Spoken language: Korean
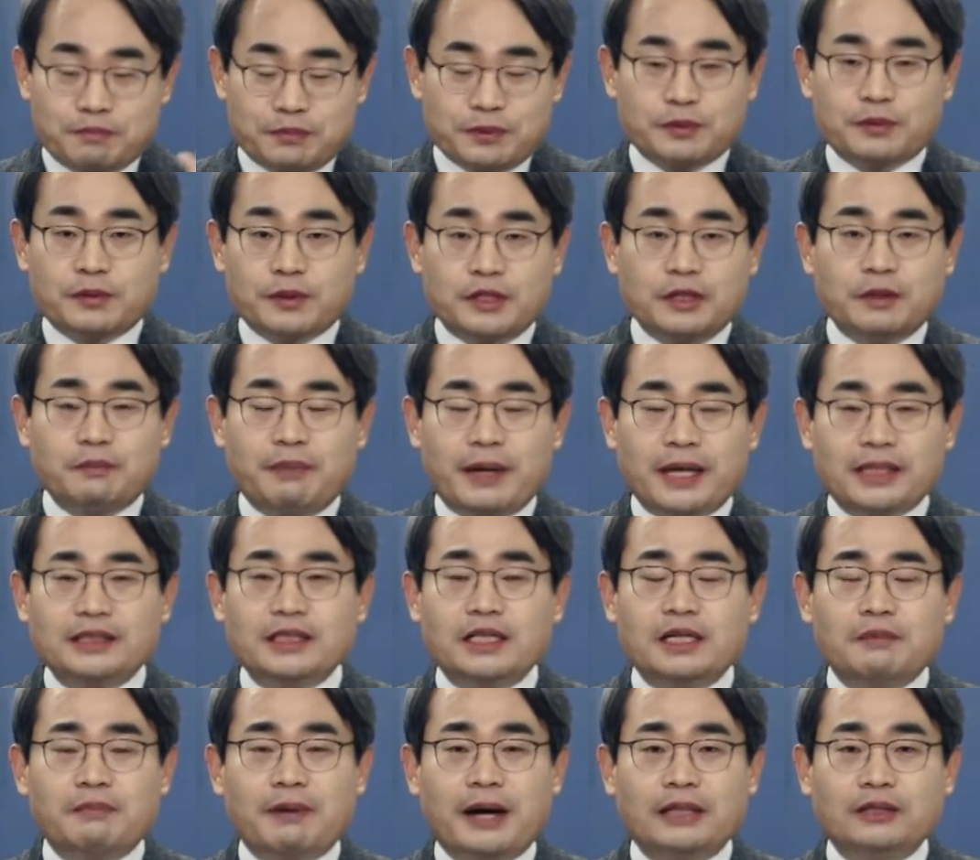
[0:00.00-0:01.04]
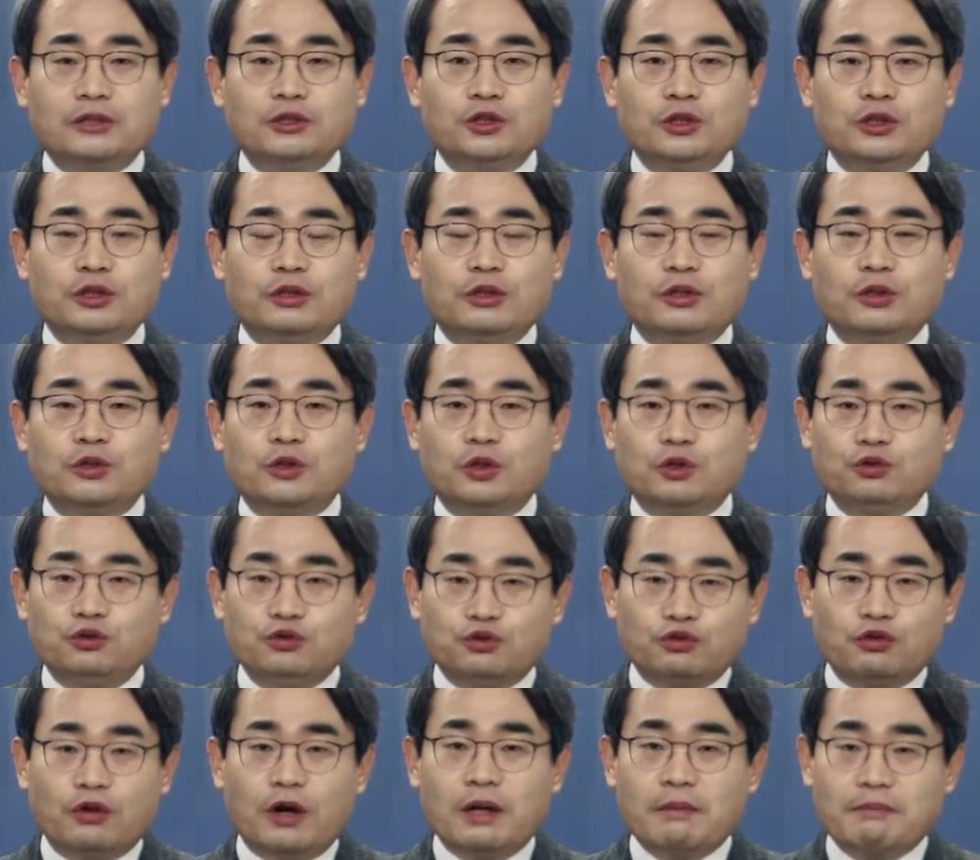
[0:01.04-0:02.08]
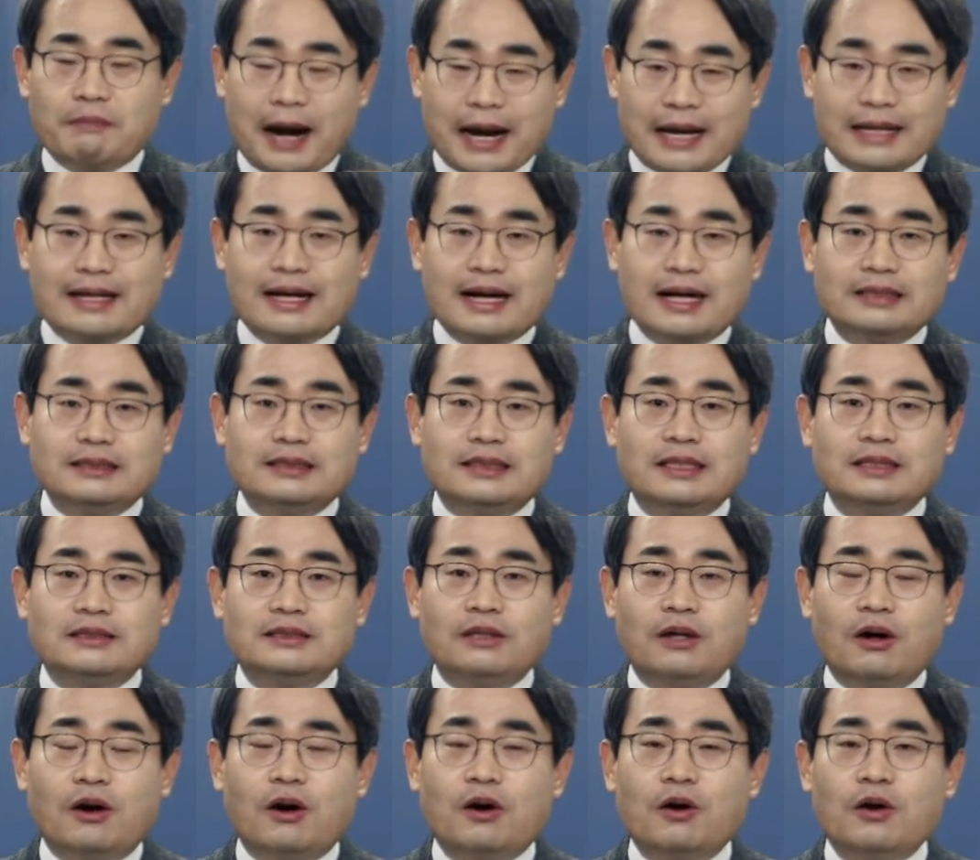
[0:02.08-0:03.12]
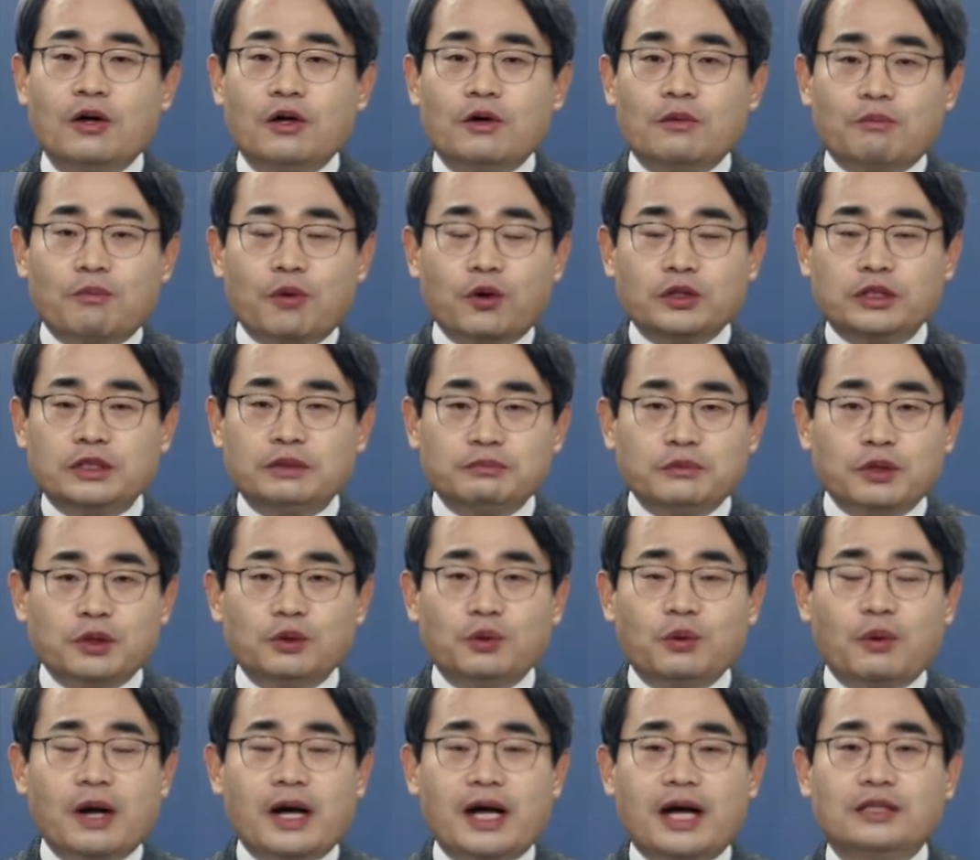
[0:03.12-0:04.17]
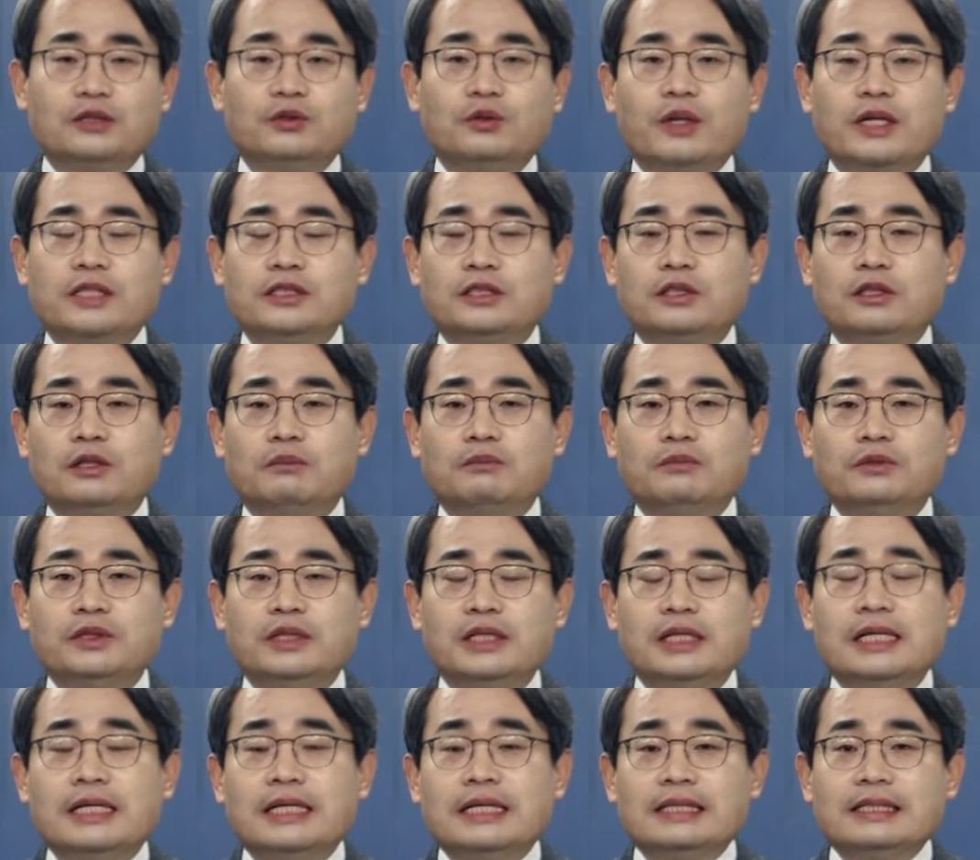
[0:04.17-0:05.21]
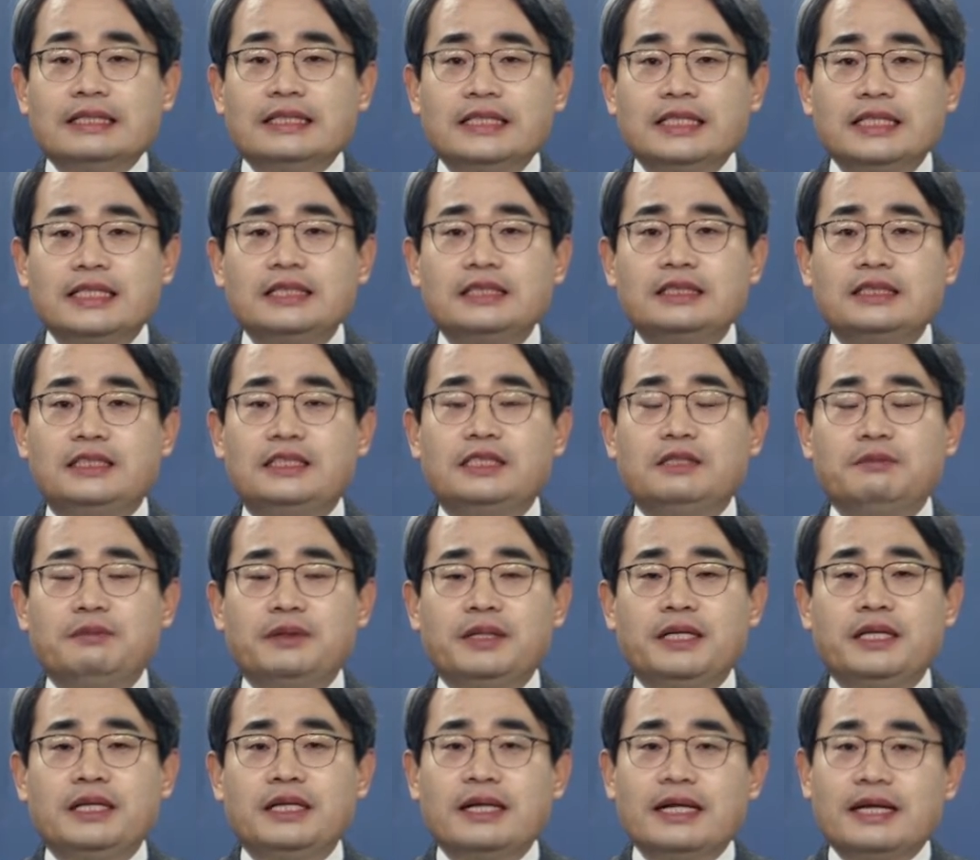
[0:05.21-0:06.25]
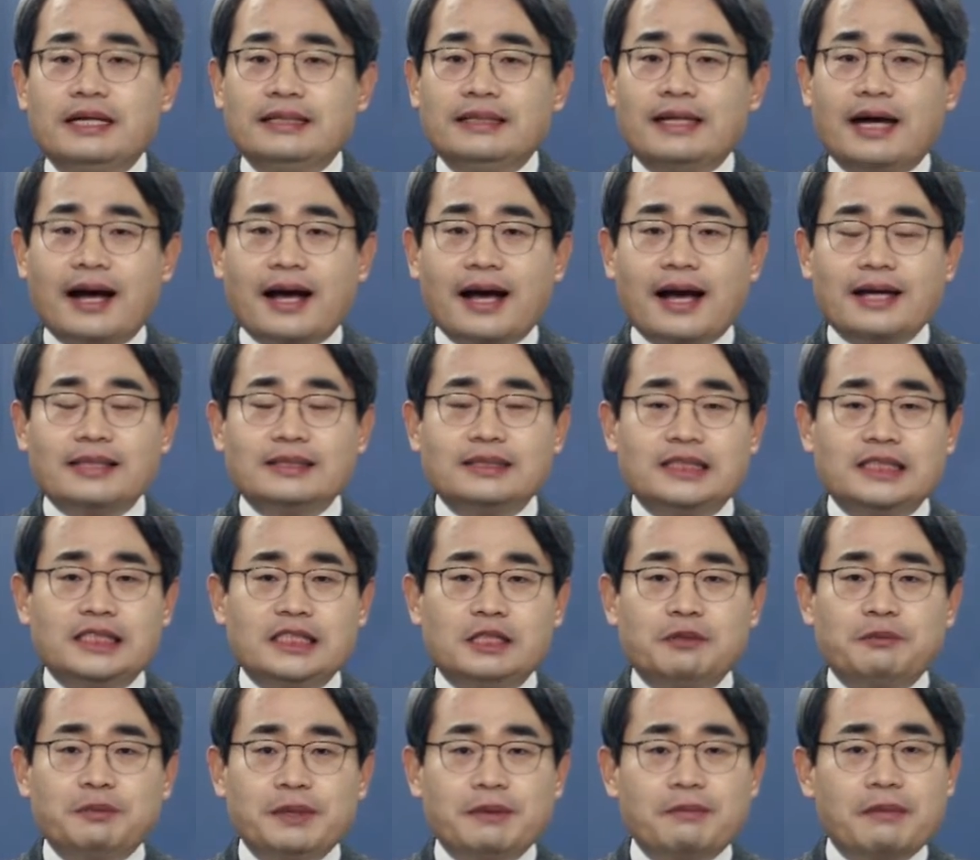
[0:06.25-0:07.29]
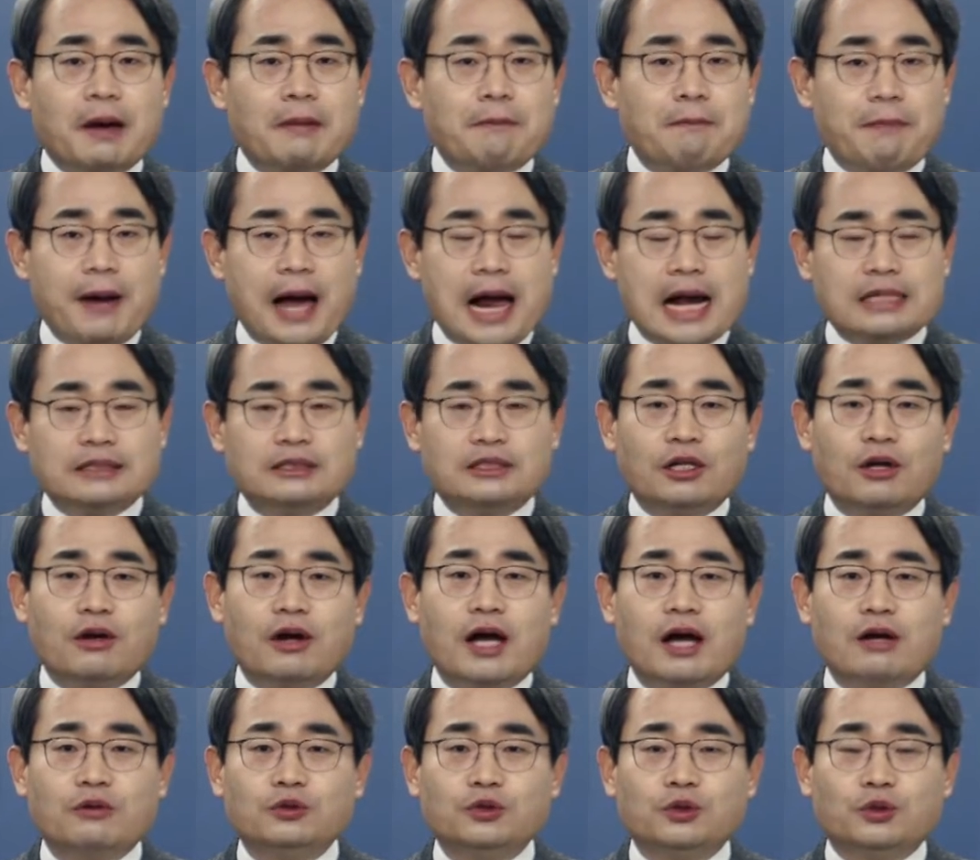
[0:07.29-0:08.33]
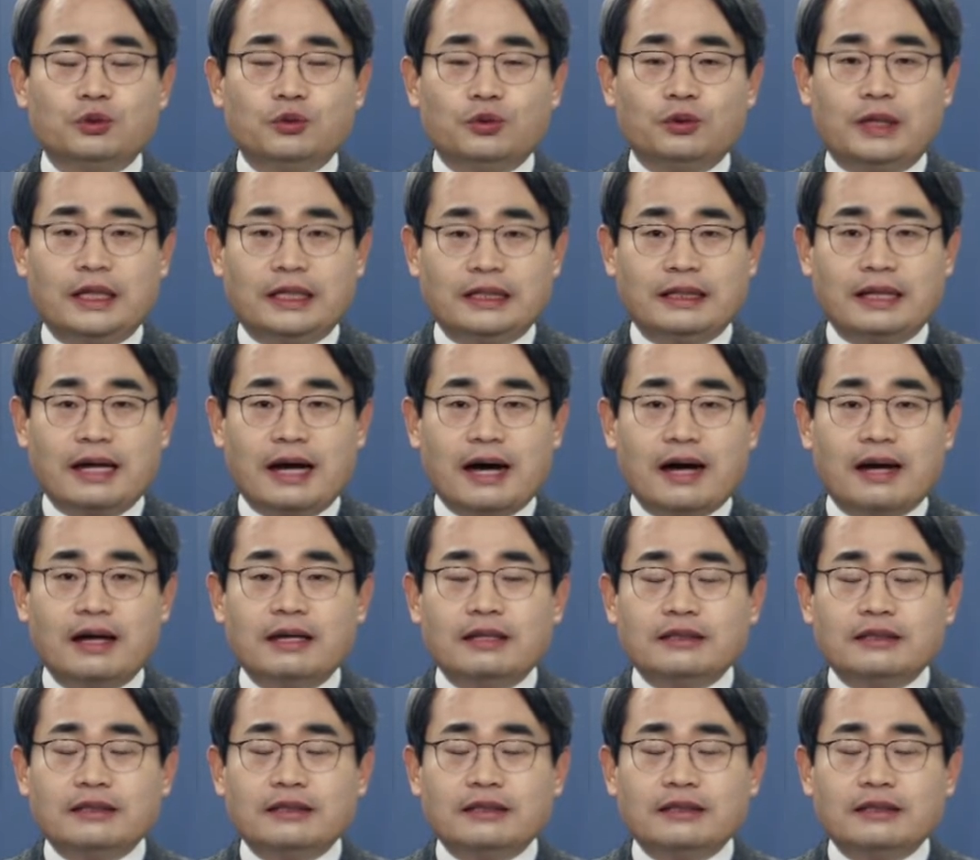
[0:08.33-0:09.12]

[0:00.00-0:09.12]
그 배제를 받을 수 있는 그렇죠. 6월 말까지 해서 뭐 10년 동안 가지고 계셨던 분들 이 집이 약 한 12만 8천 가구 정도 된다.